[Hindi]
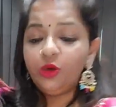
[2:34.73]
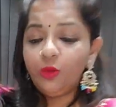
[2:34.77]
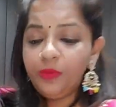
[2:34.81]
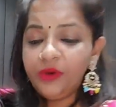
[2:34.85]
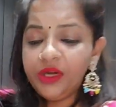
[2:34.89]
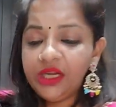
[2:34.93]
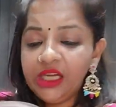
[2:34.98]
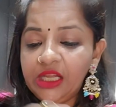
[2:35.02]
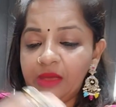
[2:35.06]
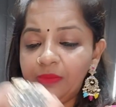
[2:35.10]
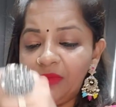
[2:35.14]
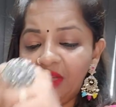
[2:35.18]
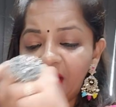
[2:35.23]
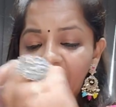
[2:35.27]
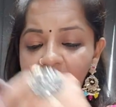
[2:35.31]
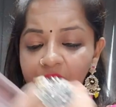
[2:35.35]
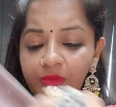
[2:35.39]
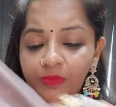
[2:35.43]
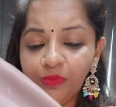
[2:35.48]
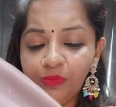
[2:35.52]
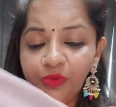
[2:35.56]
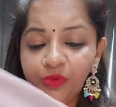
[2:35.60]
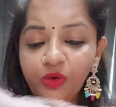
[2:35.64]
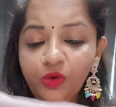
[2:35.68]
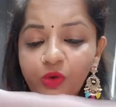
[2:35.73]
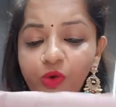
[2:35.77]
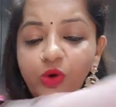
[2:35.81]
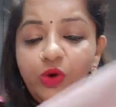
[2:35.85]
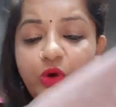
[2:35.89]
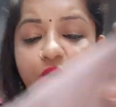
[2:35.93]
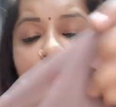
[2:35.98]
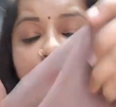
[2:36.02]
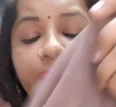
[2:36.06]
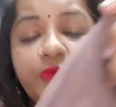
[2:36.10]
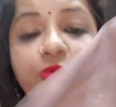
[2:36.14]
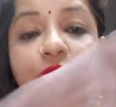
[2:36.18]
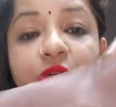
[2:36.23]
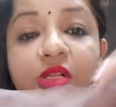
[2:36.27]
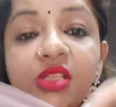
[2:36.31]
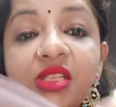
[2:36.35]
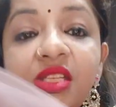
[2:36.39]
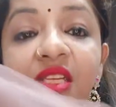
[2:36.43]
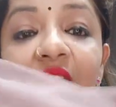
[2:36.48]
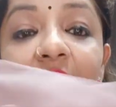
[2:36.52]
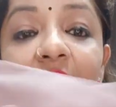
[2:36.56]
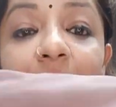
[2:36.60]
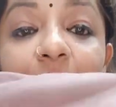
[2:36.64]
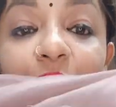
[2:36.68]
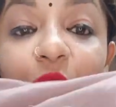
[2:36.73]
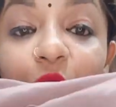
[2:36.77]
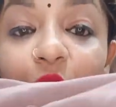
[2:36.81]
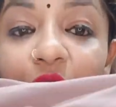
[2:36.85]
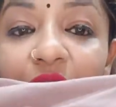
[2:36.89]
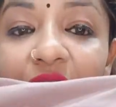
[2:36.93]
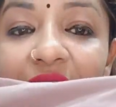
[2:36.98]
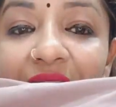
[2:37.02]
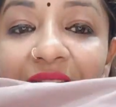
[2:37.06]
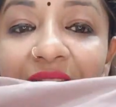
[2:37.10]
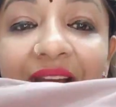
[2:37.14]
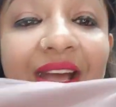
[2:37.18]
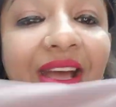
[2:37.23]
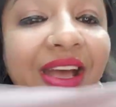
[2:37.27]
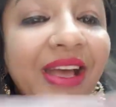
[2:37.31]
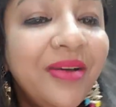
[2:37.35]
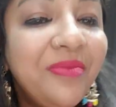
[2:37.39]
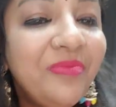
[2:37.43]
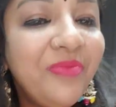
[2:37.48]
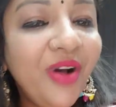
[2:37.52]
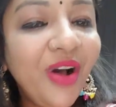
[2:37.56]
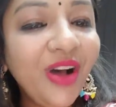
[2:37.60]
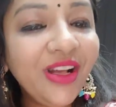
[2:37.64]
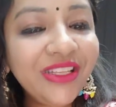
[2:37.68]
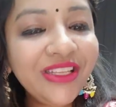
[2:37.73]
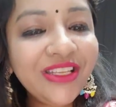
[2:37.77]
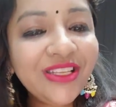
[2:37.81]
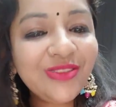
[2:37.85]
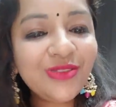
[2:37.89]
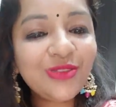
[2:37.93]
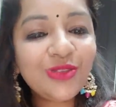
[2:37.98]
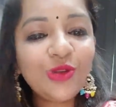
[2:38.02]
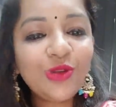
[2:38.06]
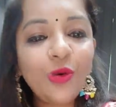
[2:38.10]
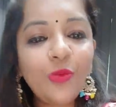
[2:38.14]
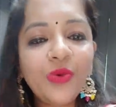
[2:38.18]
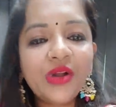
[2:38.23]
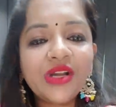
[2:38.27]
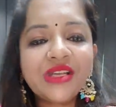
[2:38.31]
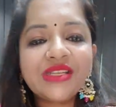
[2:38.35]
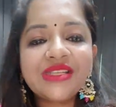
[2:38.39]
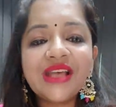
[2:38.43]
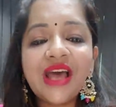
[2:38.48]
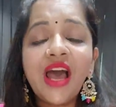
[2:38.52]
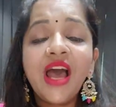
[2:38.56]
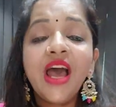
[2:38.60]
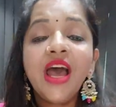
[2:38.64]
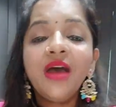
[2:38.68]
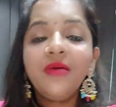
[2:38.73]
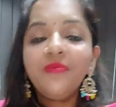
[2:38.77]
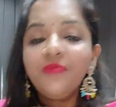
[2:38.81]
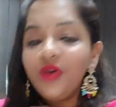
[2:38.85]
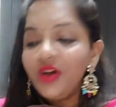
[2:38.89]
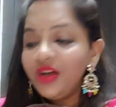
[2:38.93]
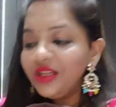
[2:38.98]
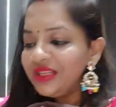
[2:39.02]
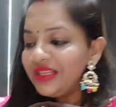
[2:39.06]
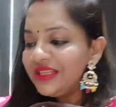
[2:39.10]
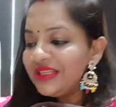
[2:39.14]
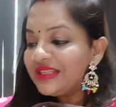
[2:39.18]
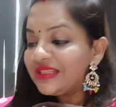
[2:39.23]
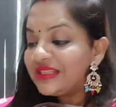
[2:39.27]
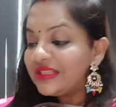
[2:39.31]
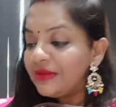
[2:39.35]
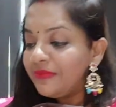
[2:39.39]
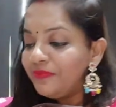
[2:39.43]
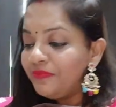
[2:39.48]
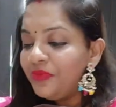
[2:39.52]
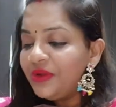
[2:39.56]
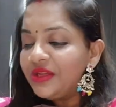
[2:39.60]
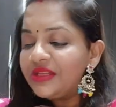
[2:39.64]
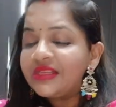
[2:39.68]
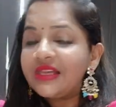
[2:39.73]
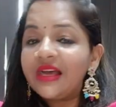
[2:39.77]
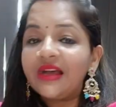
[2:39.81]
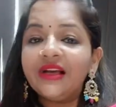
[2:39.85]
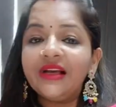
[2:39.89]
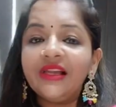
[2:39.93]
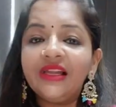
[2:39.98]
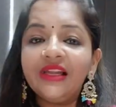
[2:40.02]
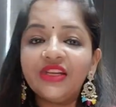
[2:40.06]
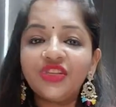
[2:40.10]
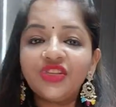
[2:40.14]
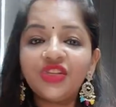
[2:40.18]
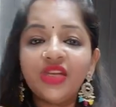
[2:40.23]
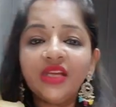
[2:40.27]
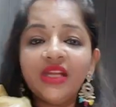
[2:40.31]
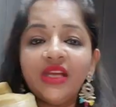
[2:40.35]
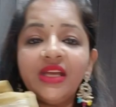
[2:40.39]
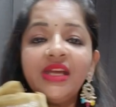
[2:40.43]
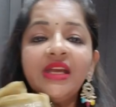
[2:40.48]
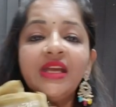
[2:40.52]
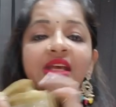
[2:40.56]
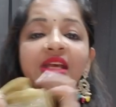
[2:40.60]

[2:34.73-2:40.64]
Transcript: दुपट्टे में ये ब्यूटीफुल सी एम्ब्रॉयडरी है बहुत ही सोबर सा बहुत ही सिंपल सा कलेक्शन है